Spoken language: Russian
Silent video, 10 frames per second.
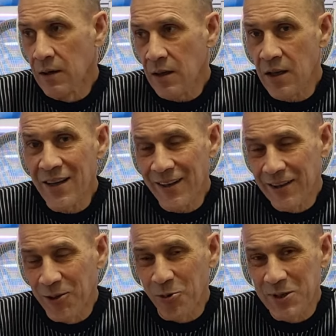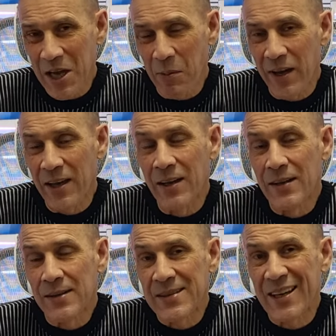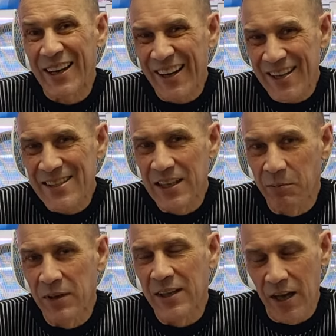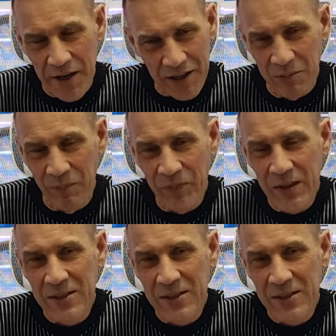И, друзья мои, с красным ярким